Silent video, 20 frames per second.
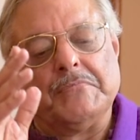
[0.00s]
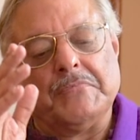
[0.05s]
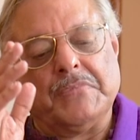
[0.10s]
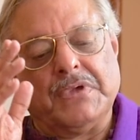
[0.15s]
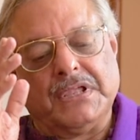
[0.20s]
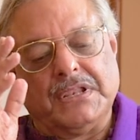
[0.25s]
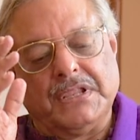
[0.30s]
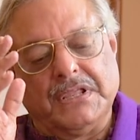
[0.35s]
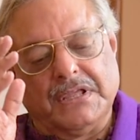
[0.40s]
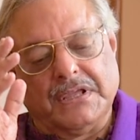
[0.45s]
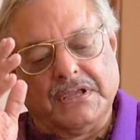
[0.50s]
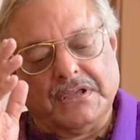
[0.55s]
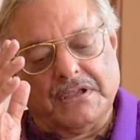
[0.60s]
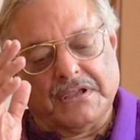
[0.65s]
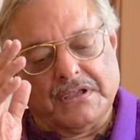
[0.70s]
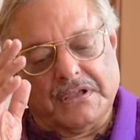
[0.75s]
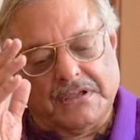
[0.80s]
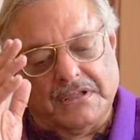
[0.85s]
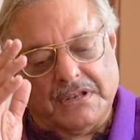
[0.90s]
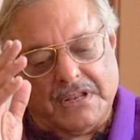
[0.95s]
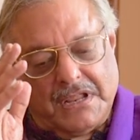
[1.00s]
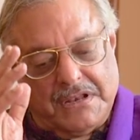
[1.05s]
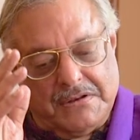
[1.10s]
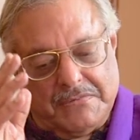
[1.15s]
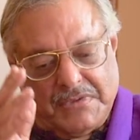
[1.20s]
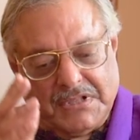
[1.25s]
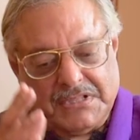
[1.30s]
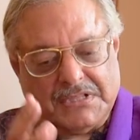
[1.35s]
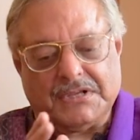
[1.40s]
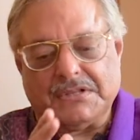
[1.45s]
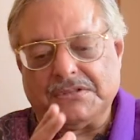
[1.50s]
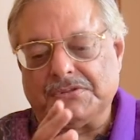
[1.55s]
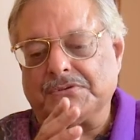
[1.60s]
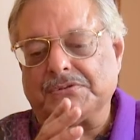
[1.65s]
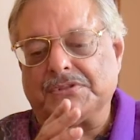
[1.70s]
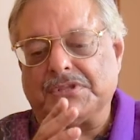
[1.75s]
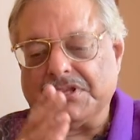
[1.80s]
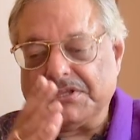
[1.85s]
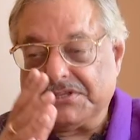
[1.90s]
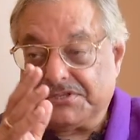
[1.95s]
मेरी ग्रैंड मदर जो
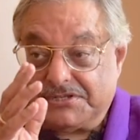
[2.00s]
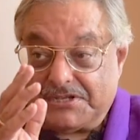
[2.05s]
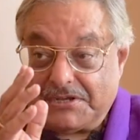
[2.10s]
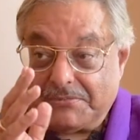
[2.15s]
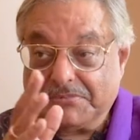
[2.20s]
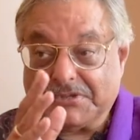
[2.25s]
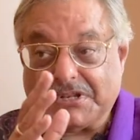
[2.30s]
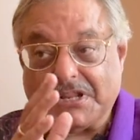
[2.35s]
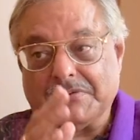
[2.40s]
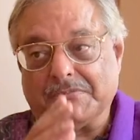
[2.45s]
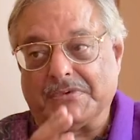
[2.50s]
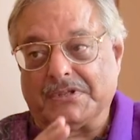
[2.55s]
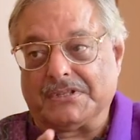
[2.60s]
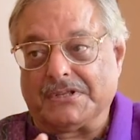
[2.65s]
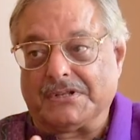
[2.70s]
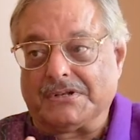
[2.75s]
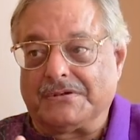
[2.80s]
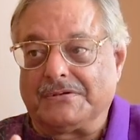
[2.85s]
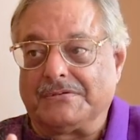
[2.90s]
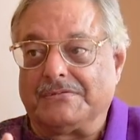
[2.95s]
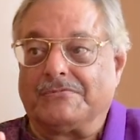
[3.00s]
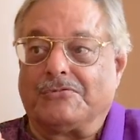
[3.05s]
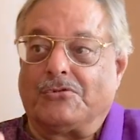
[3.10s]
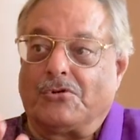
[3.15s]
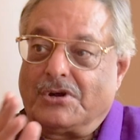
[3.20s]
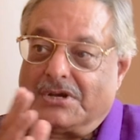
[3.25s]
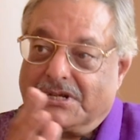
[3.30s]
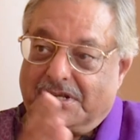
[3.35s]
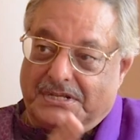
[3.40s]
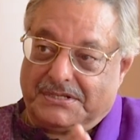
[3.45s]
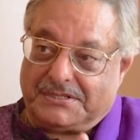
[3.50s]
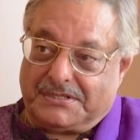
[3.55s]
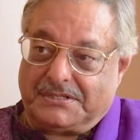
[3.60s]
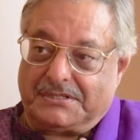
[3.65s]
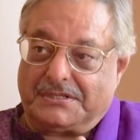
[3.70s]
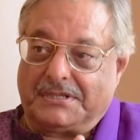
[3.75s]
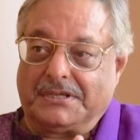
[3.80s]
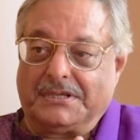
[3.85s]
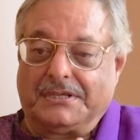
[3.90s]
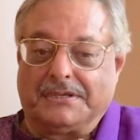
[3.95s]
थी स्टेप ग्रैंड मदर वो अंग्रेज़ी
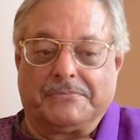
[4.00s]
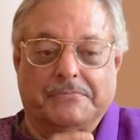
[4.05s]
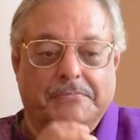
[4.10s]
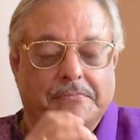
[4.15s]
थी